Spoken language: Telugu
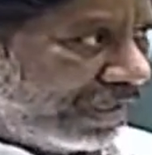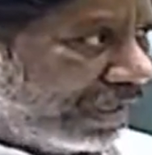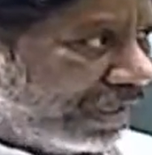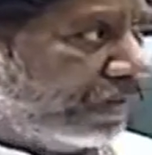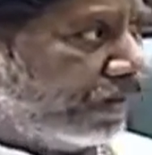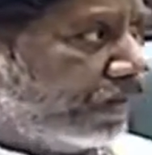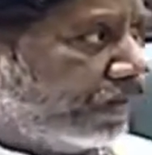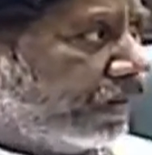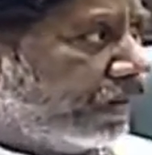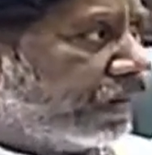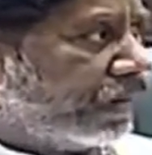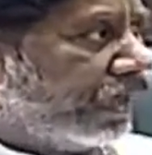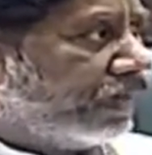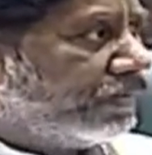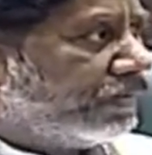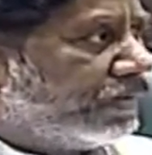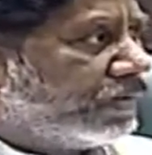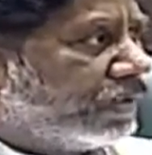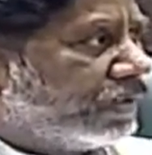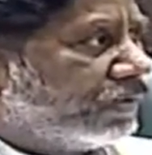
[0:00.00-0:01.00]
రాజ్యాంగంలో
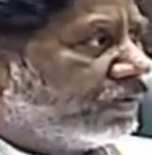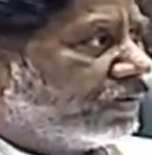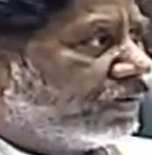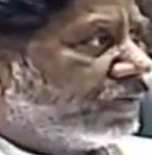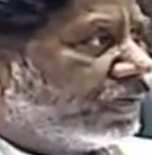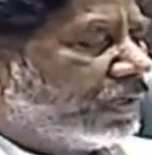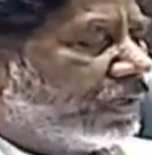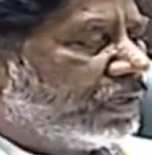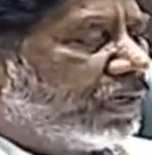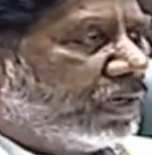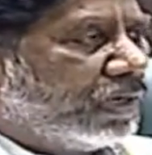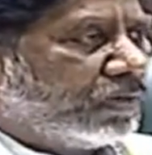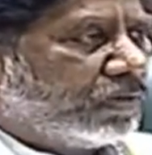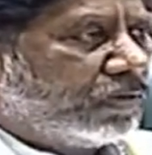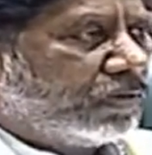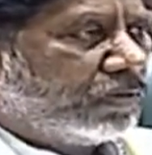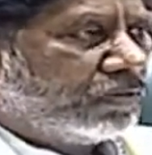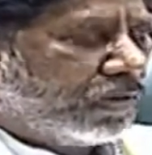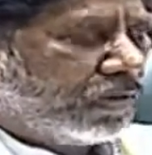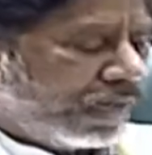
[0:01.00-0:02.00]
కల్పించినటువంటి
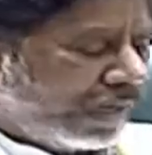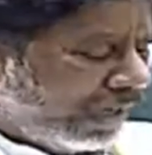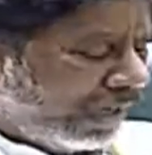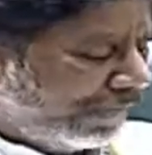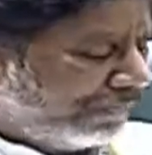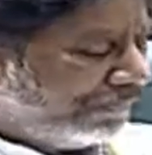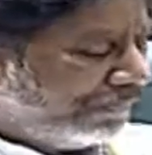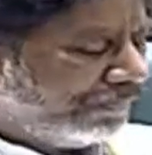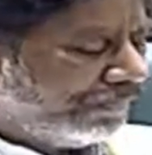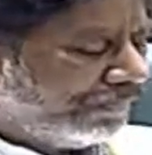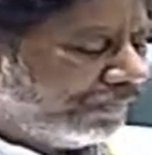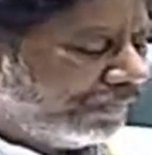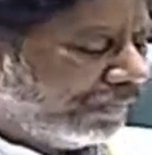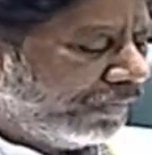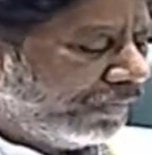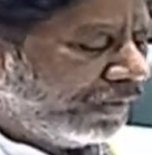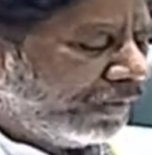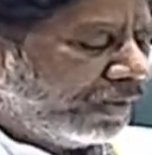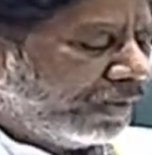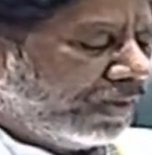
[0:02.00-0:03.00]
హక్కుల ద్వారా
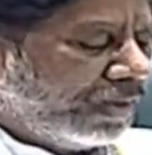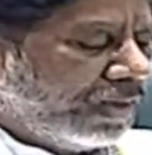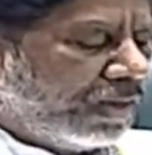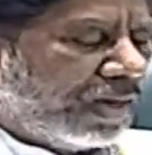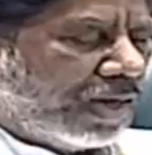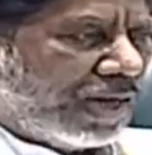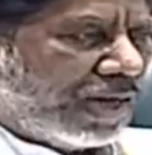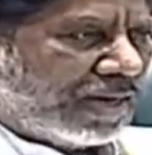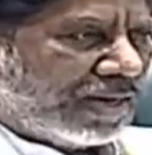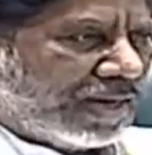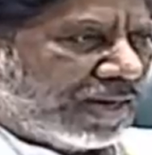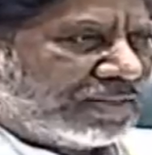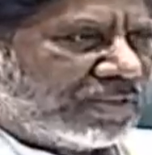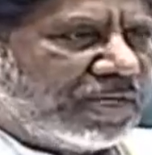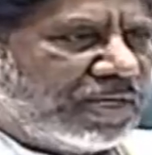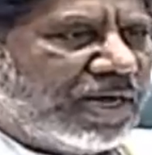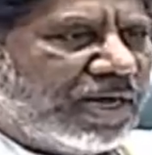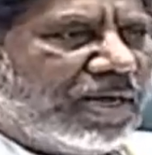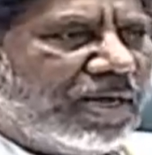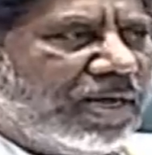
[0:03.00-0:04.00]
ఆ
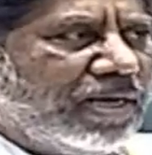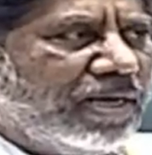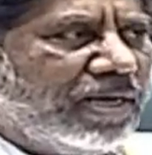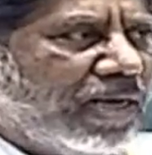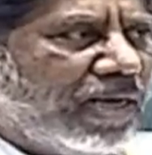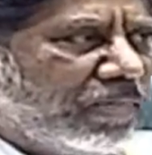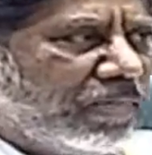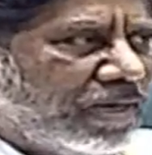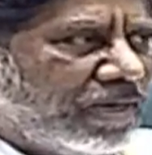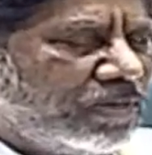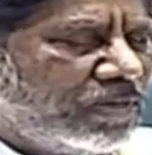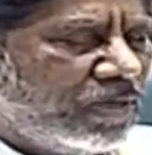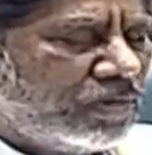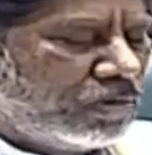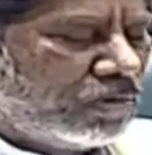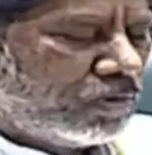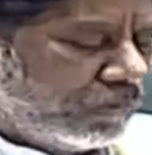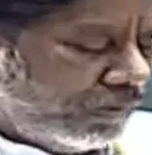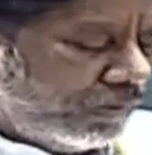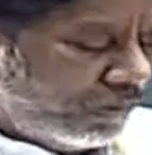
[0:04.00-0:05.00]
రాజ్యాంగాన్ని అమలు
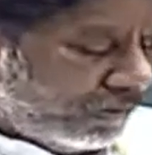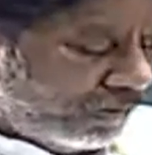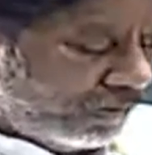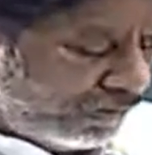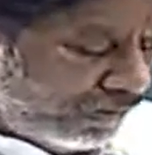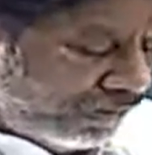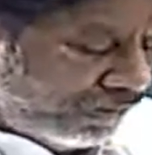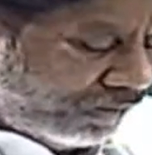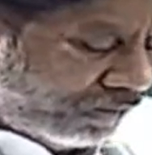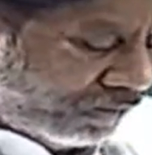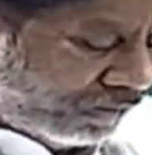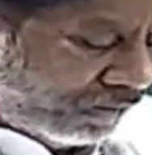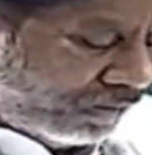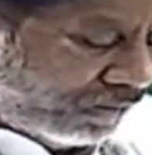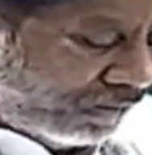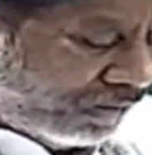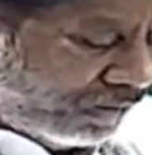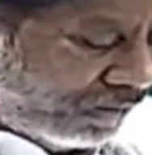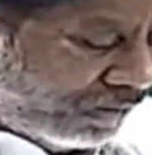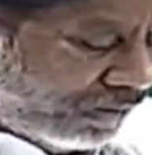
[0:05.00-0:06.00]
చేసుకుంటూ
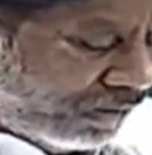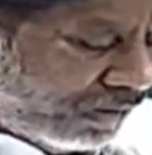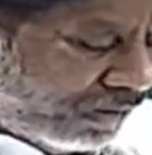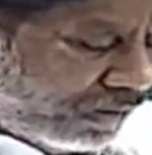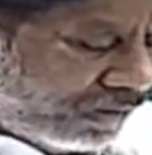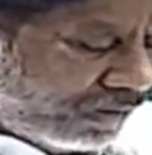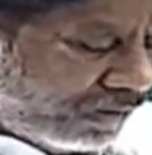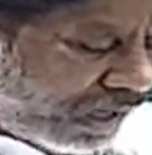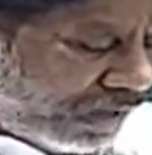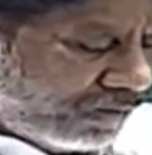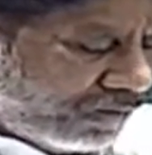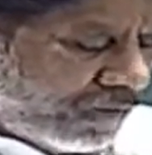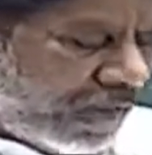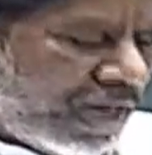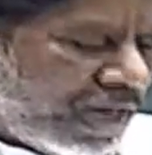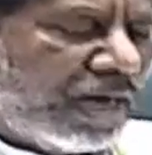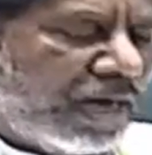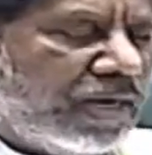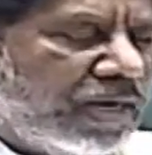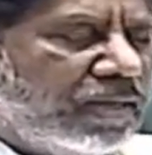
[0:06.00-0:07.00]

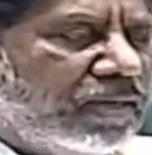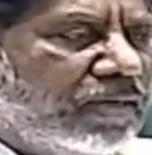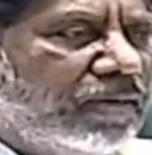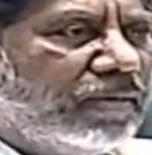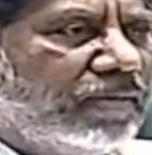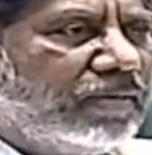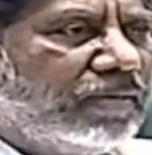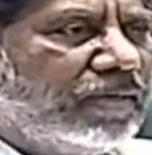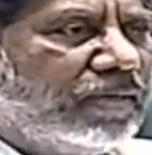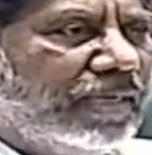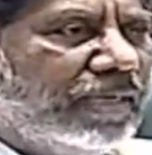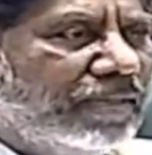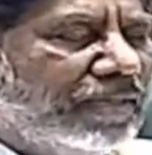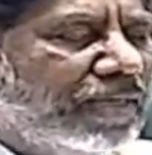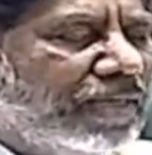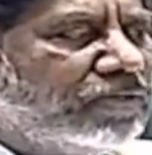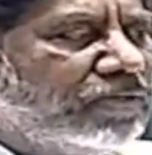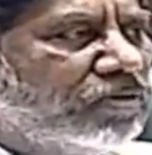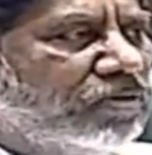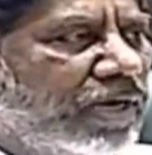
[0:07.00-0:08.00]
తద్వారా ఈ
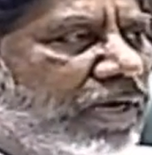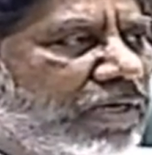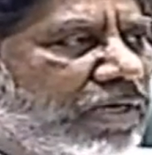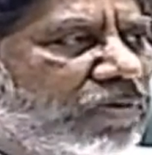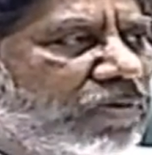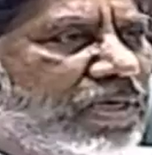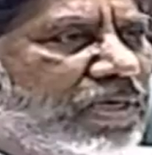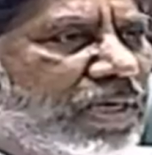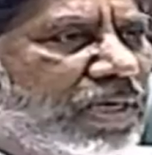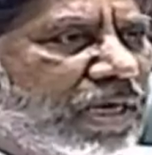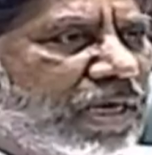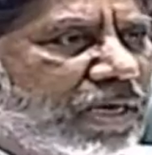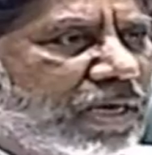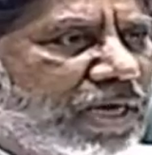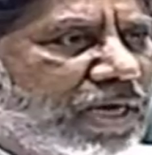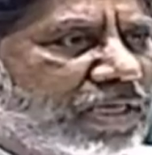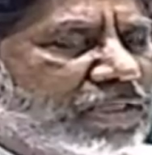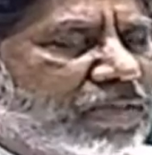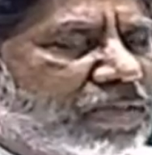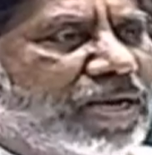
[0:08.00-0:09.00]
దేశంలో ఎటువంటి
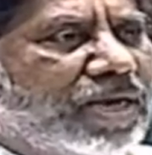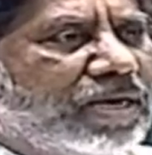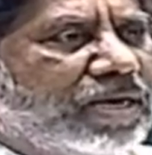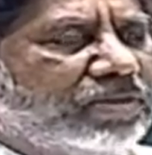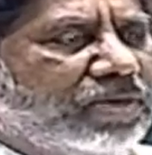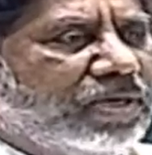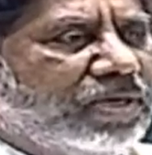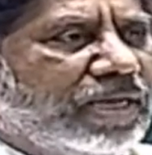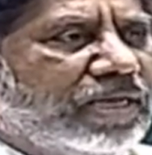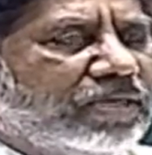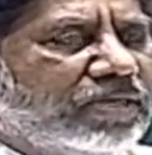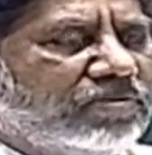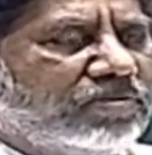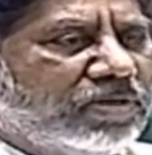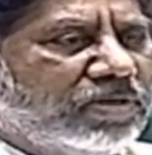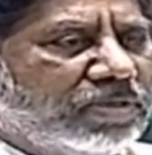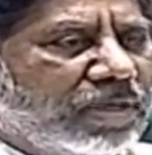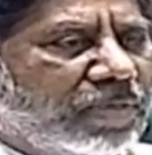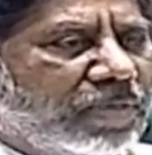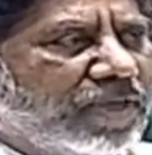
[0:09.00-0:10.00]
అసమానతలు
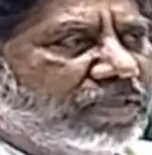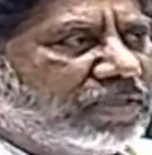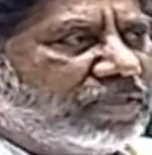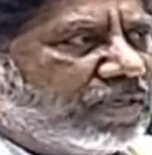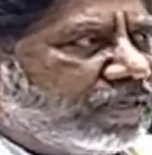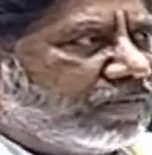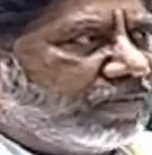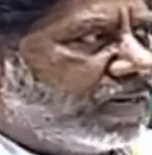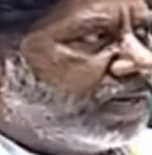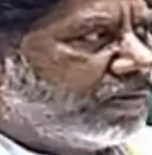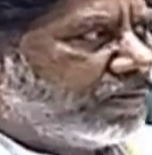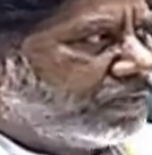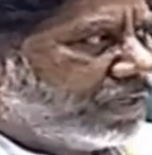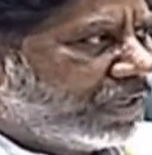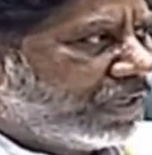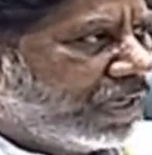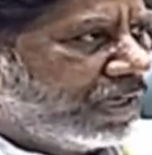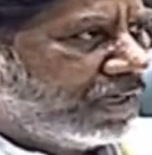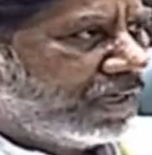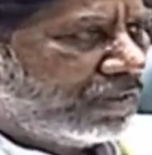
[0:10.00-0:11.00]
లేనటువంటి సమాజ నిర్మాణం
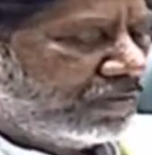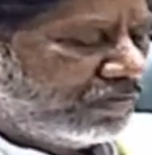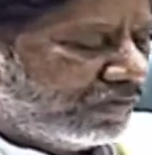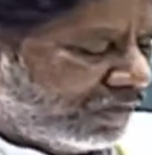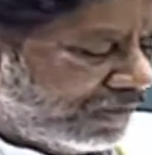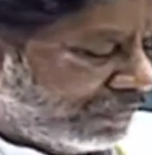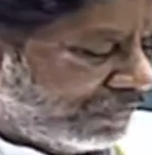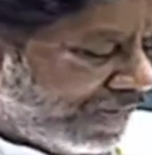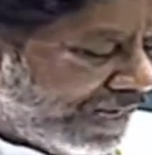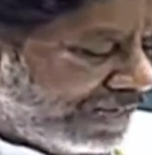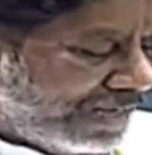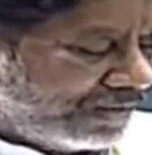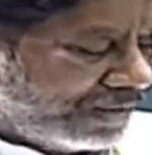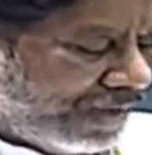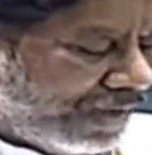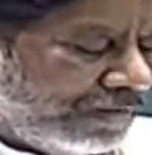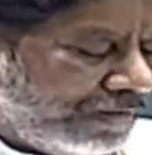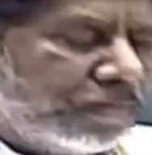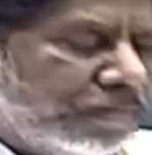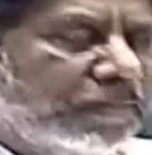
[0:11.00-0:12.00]
చేయాలనేటువంటి
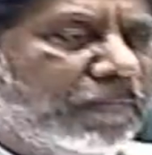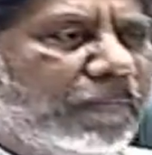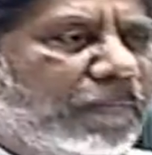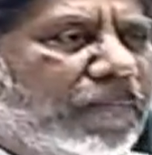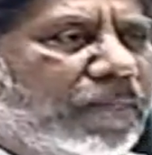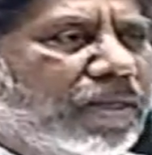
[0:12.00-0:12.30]
ప్రయత్నాలు